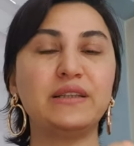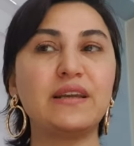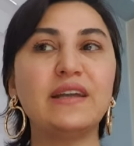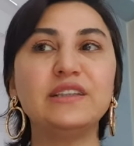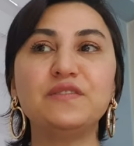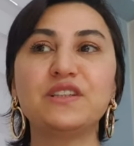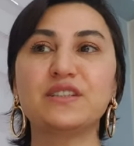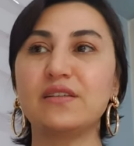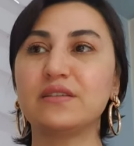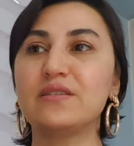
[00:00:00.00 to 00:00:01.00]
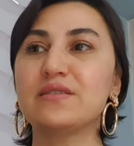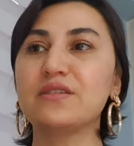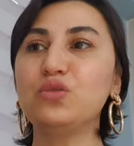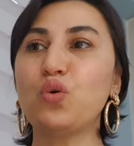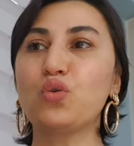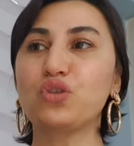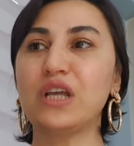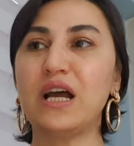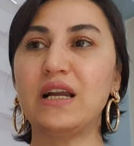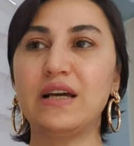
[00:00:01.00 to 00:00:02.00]
Kendi fırsatlarınızı doğru
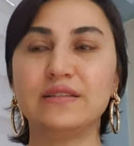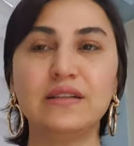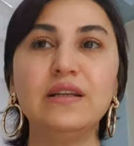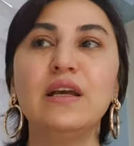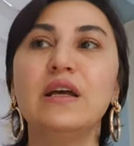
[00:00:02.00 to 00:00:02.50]
değerlendirin.